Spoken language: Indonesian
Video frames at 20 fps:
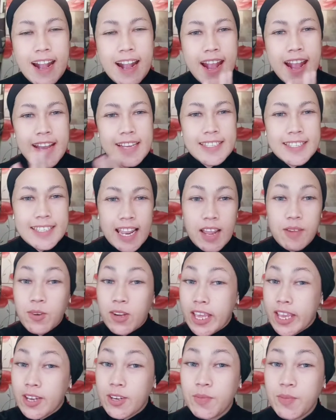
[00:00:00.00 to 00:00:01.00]

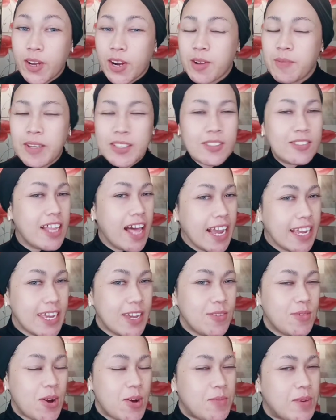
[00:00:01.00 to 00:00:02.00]
Assalamualaikum
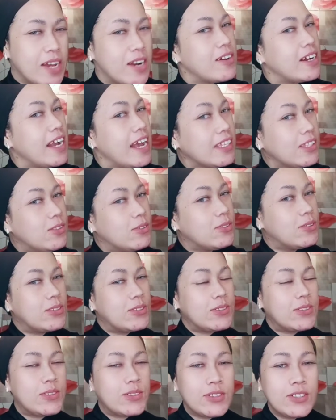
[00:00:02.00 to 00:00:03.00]
warahmatullahi
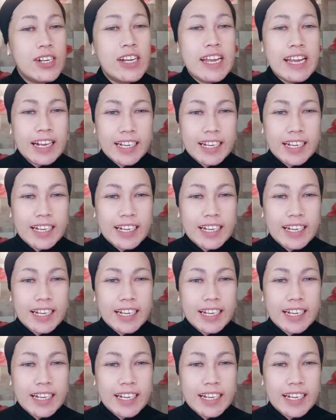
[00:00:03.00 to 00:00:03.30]
wabarakatuh